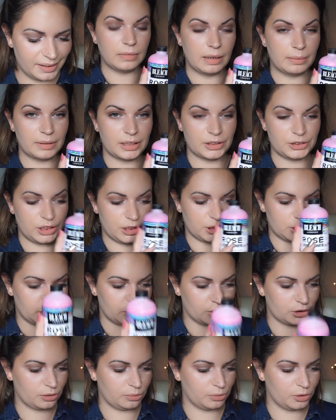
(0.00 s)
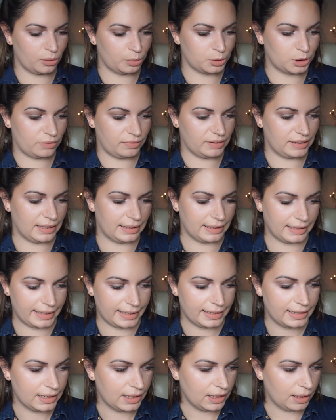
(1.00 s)
Mam nadzieję, że to są dobrze wydane
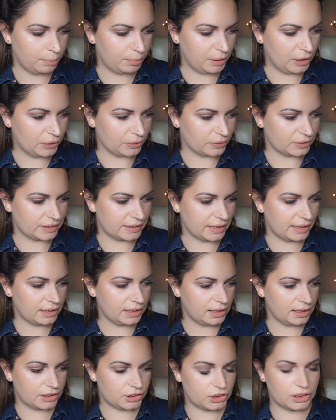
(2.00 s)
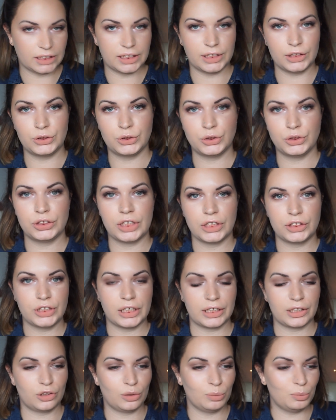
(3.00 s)
pieniądze. I jeszcze takie trzy rzeczy,
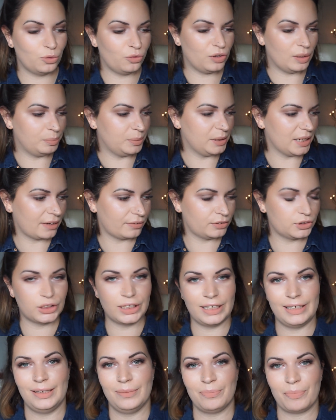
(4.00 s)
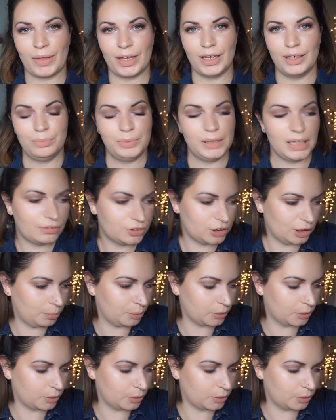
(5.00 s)
jak ja to mówię, pierwszej, mm, pierwszej